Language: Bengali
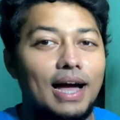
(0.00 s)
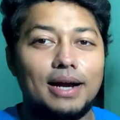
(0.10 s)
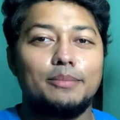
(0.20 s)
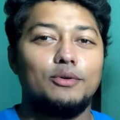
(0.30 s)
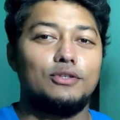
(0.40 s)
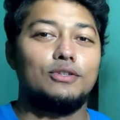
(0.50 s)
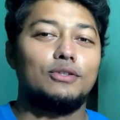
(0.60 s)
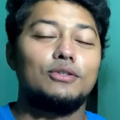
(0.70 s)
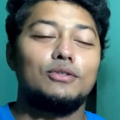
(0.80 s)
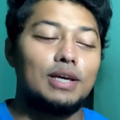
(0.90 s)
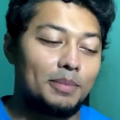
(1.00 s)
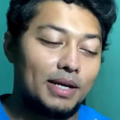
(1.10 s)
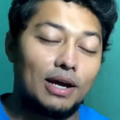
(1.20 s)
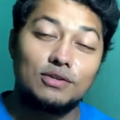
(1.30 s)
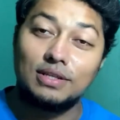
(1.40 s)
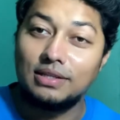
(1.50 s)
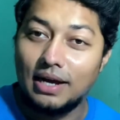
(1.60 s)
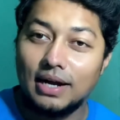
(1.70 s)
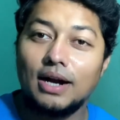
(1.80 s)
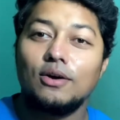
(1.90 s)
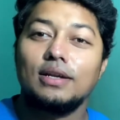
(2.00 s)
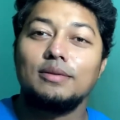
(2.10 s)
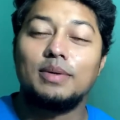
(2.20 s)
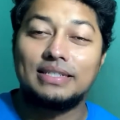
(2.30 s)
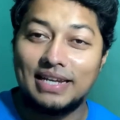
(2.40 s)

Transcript: আগ পর্যন্ত যদি আপনি কারোর সাথে দেখা করেন বা